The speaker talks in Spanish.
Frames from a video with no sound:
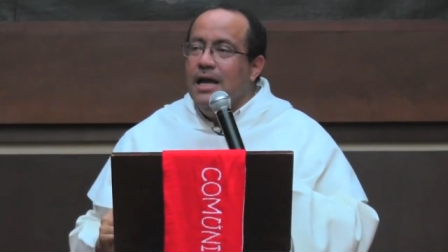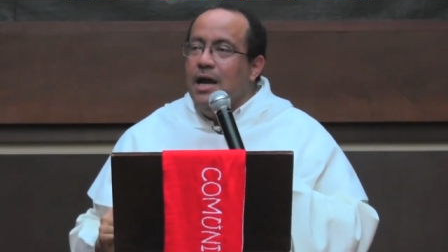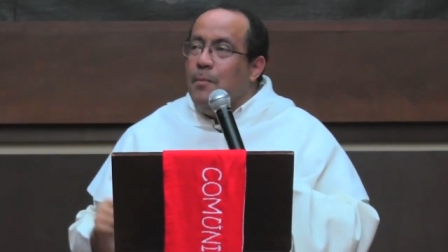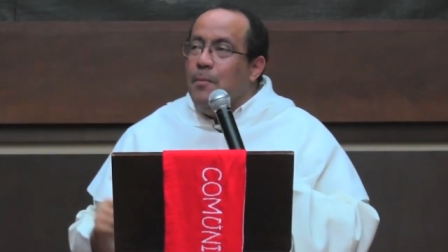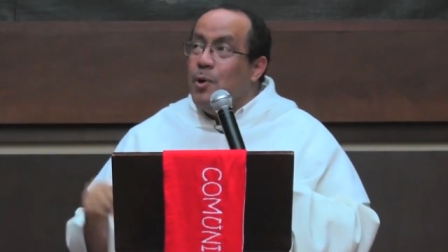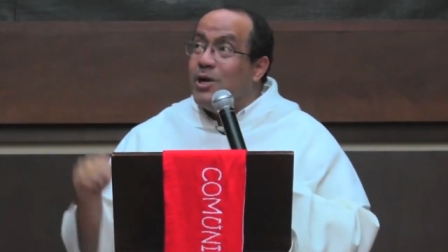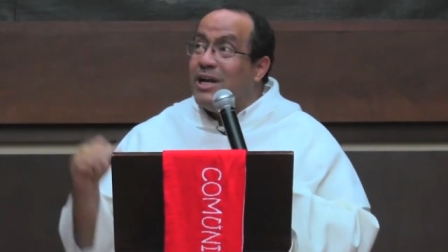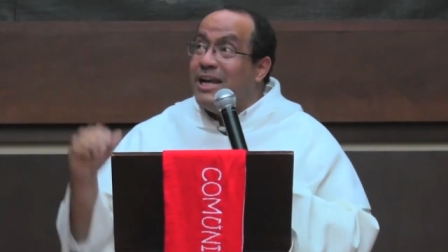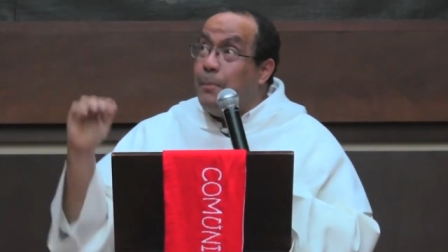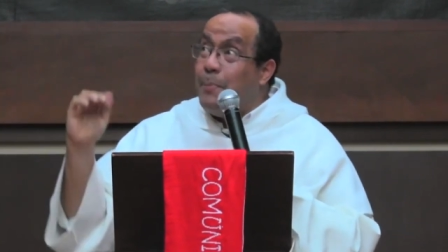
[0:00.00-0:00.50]

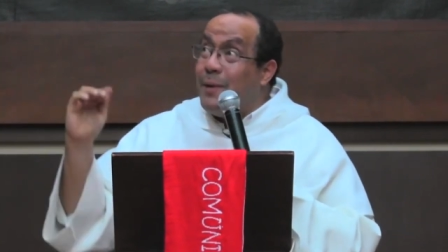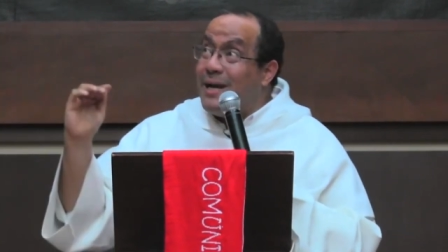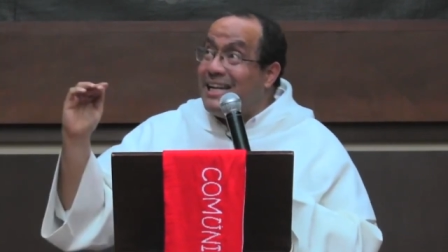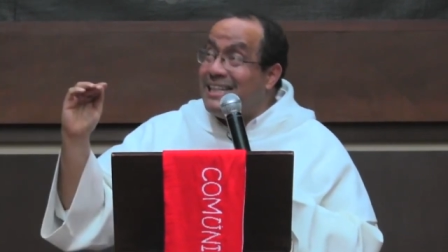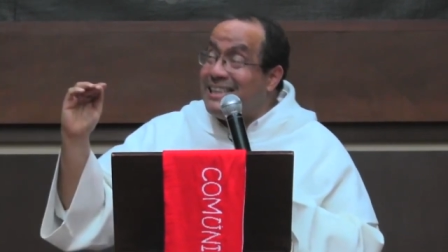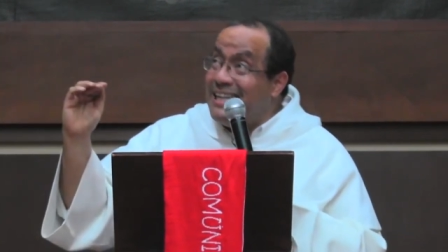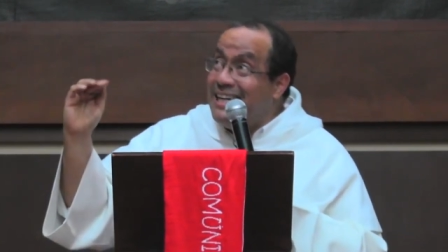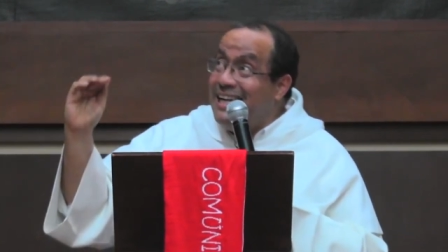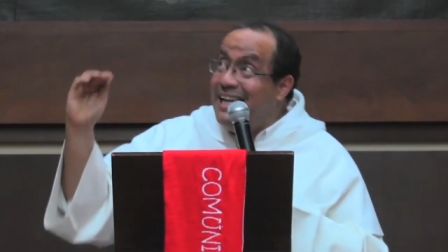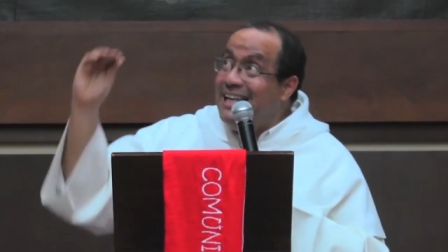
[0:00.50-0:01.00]
Porque para
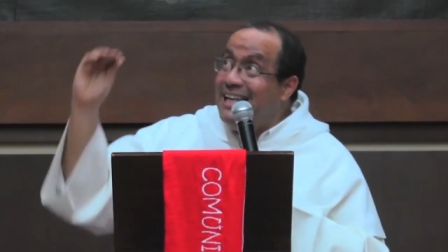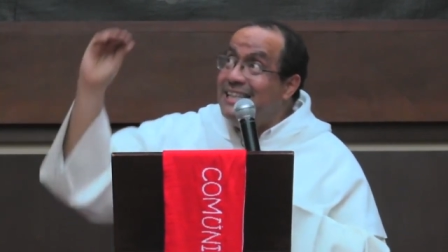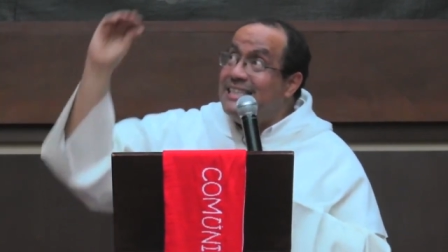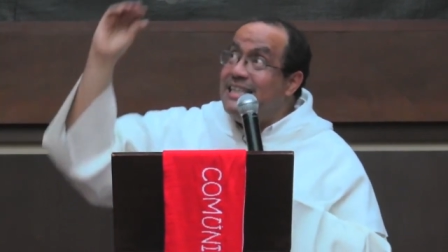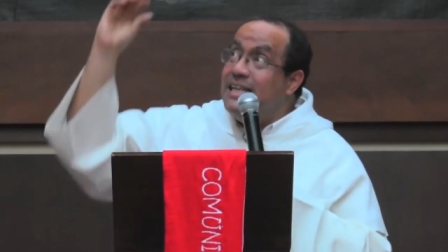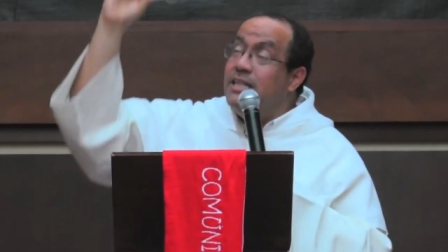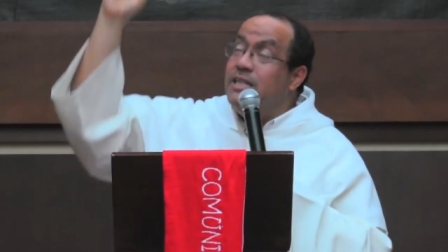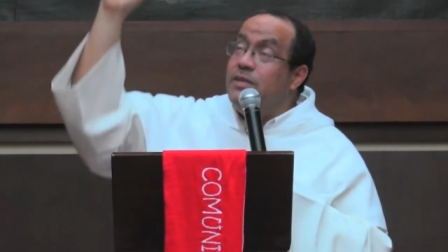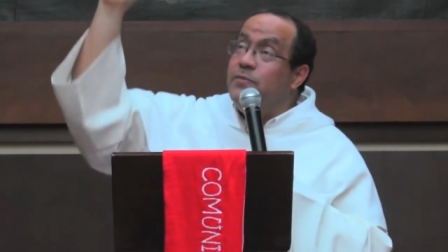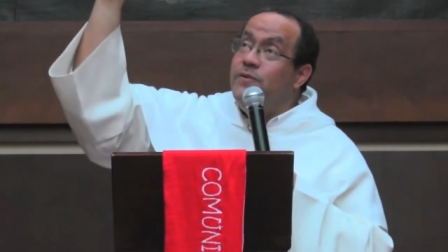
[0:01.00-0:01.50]
tener ese
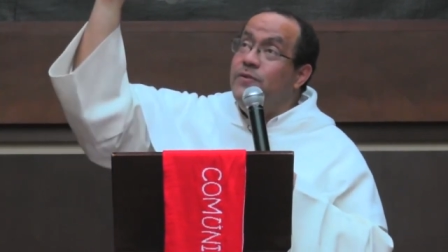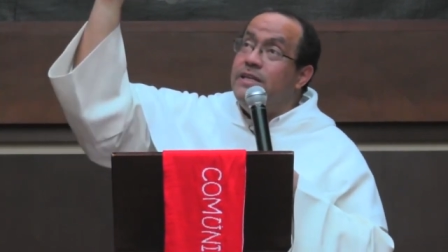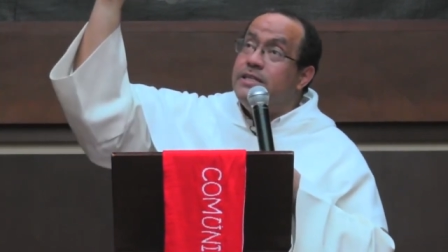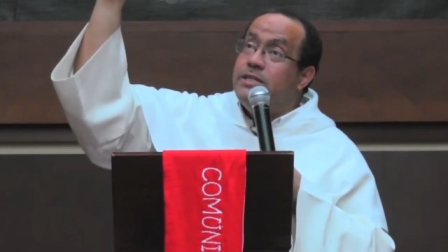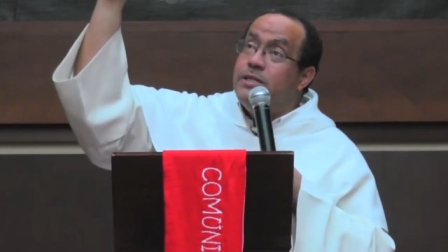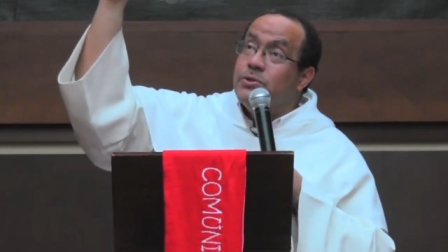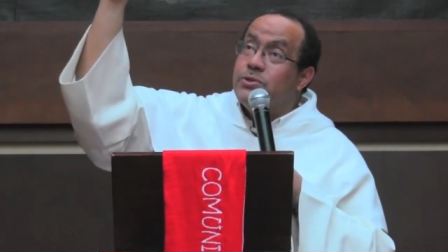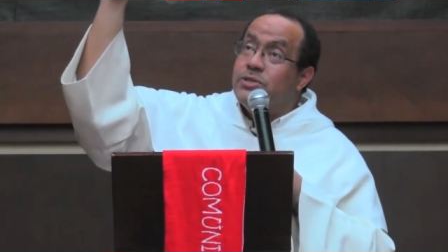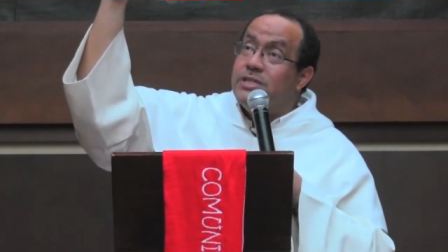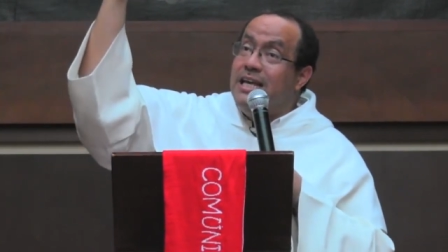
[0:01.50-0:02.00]

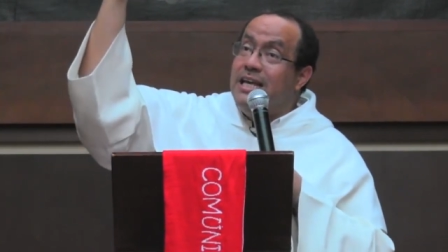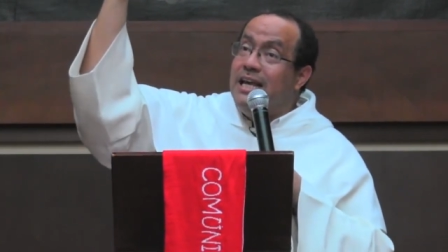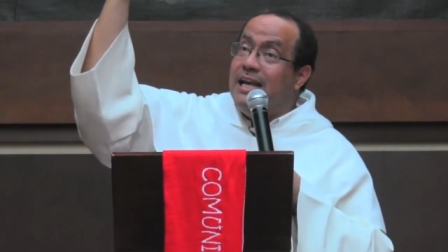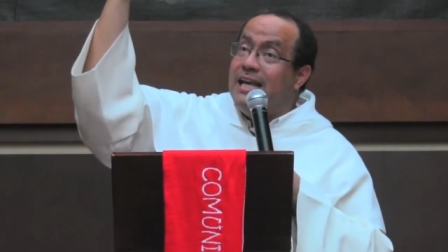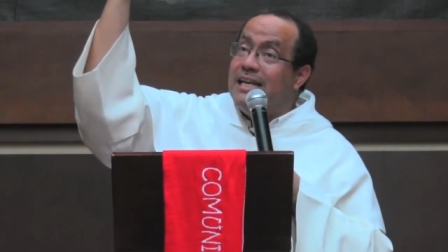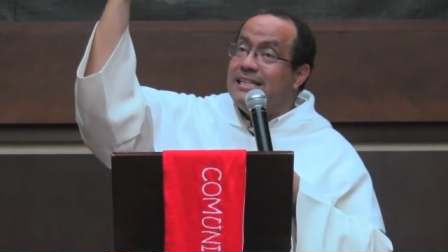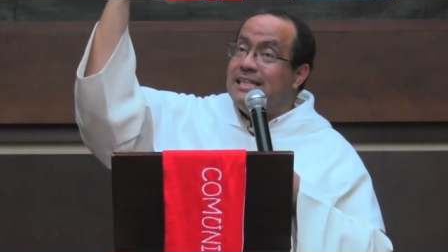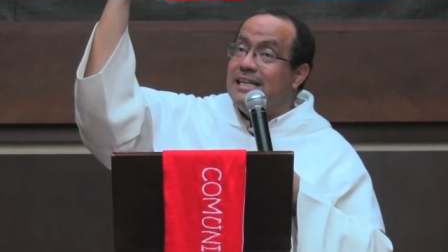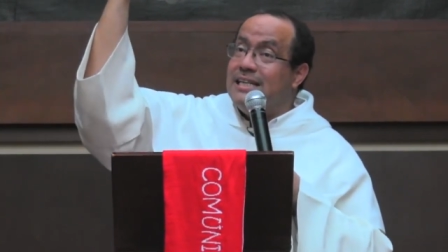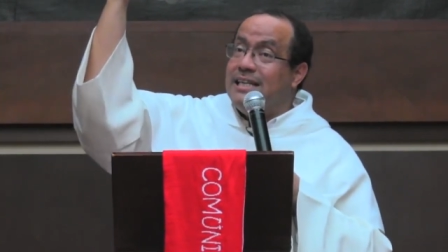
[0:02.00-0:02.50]
edificio sin
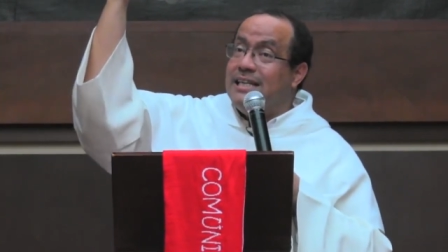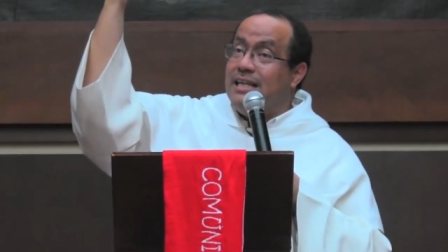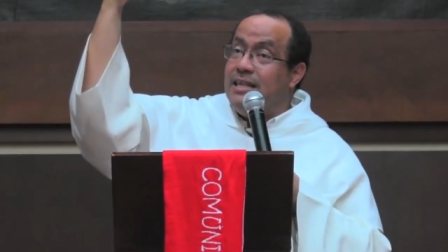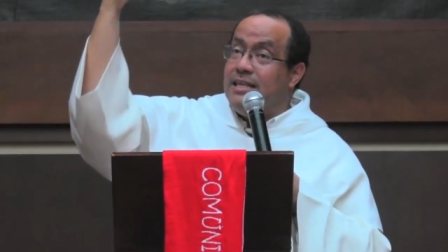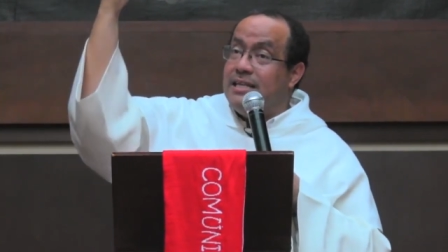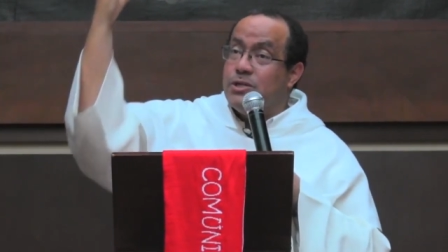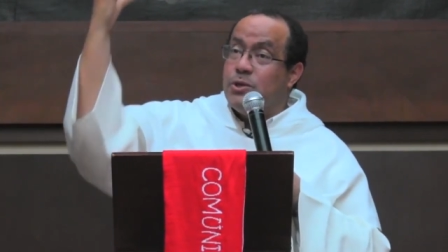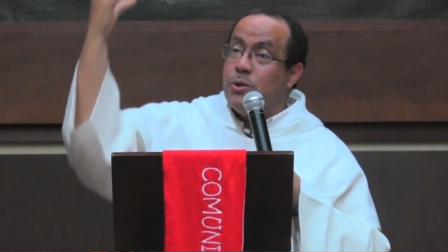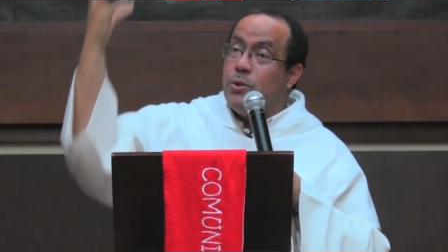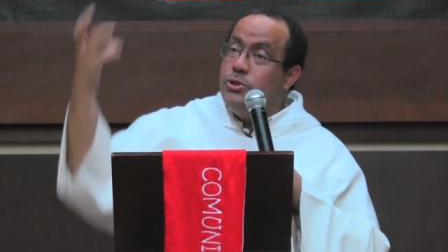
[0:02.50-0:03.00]
que se te
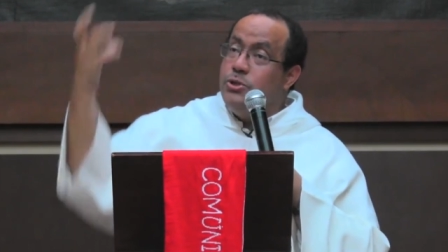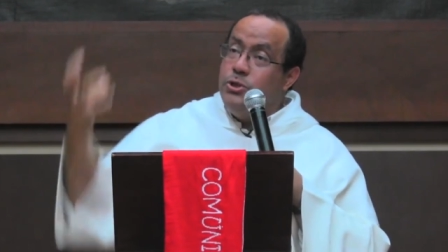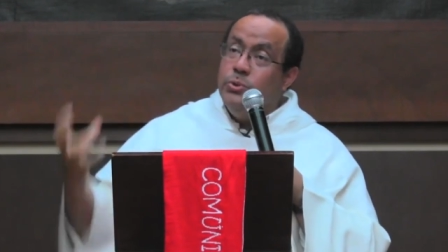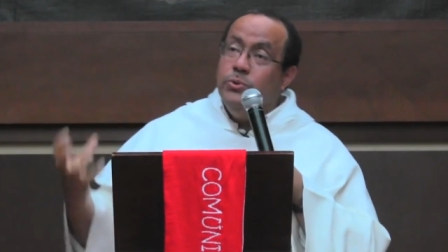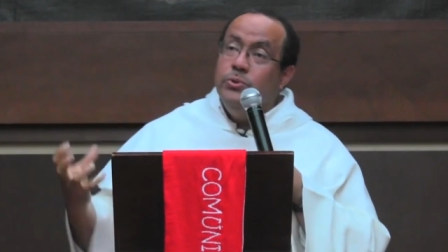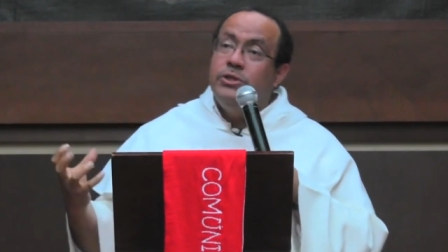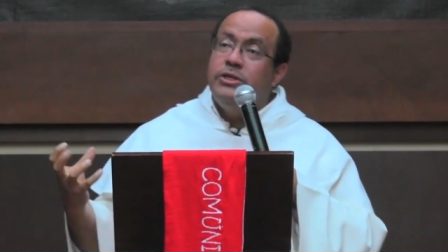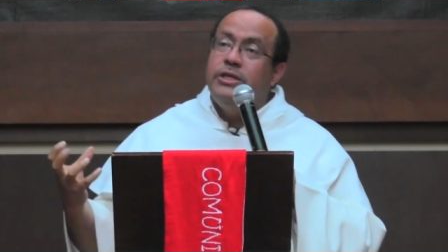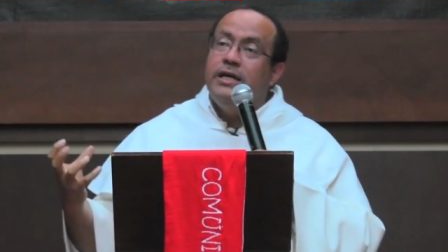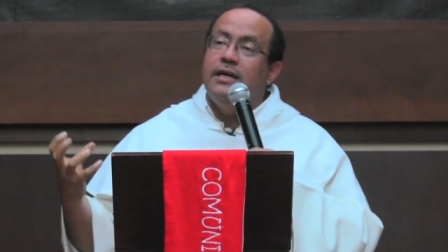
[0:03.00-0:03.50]

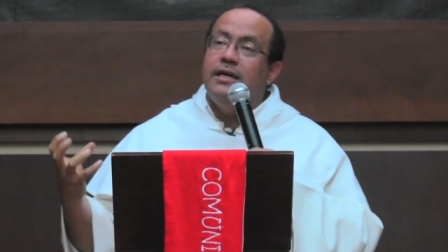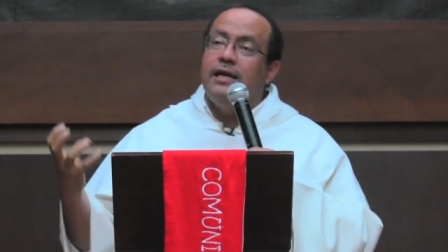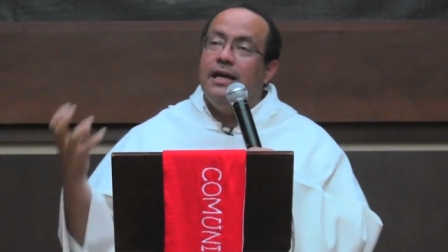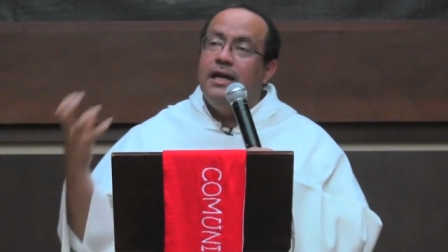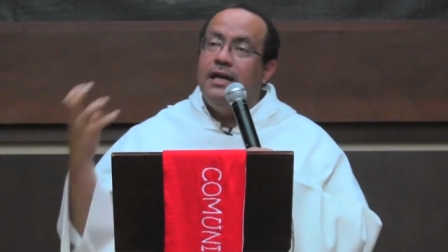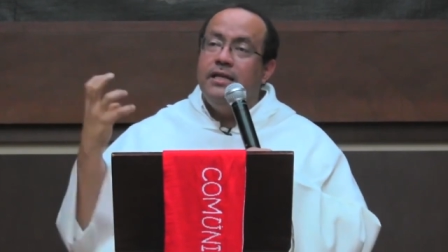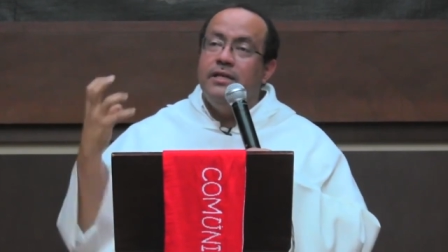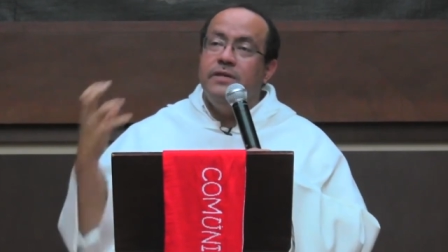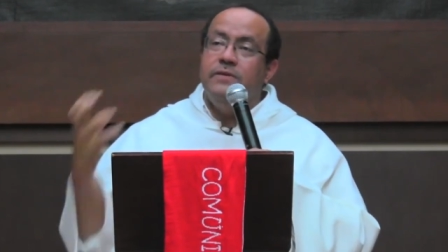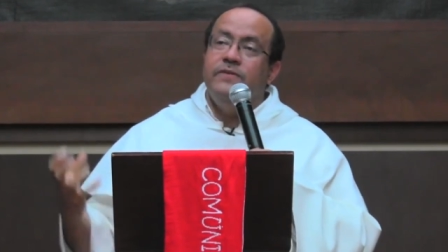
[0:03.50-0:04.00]
descoyunte
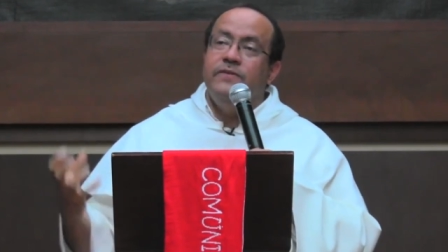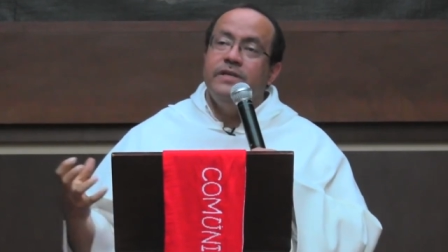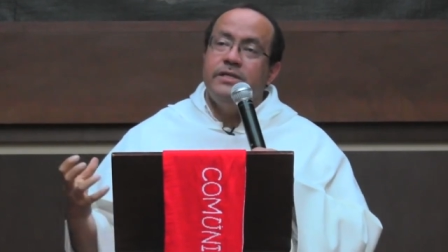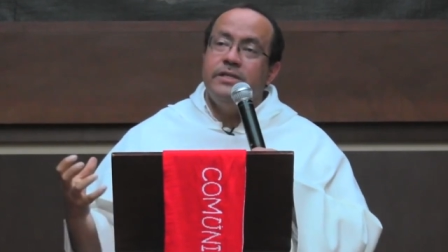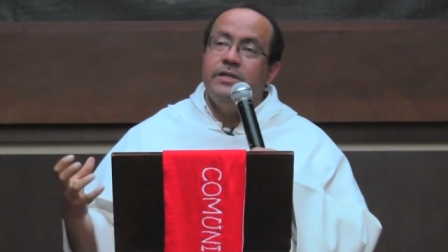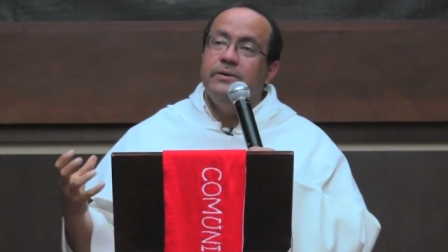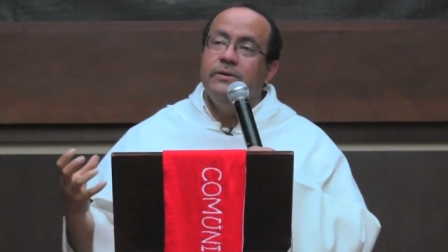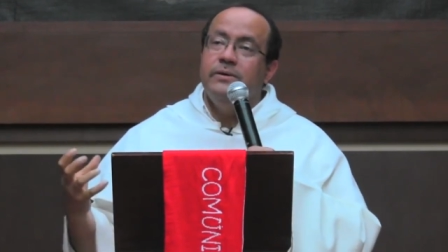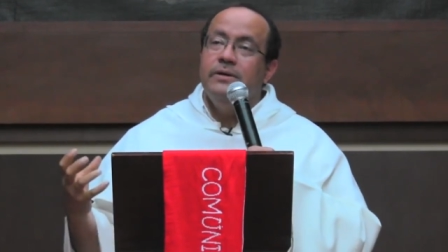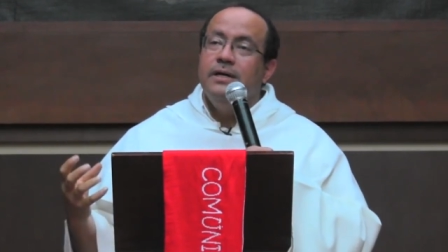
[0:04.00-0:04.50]
el edificio,